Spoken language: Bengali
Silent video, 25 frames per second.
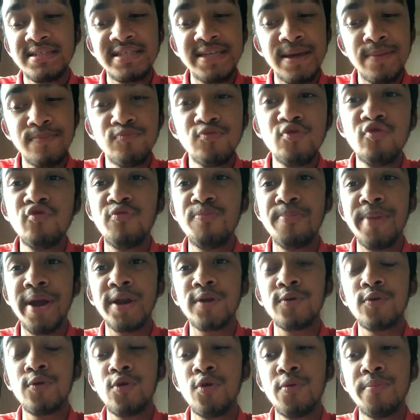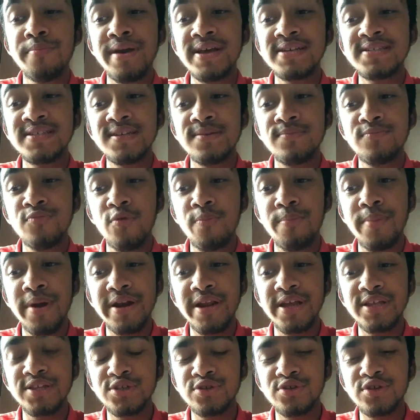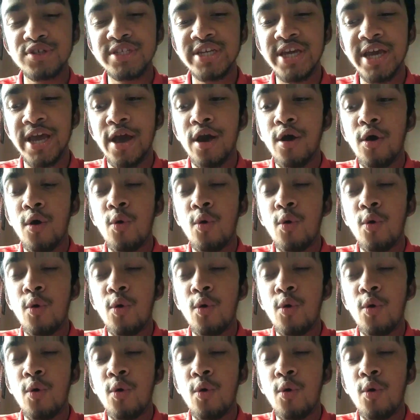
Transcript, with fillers: যে মুভমেন্টগুলো মেসির মুভমেন্টের জন্য যে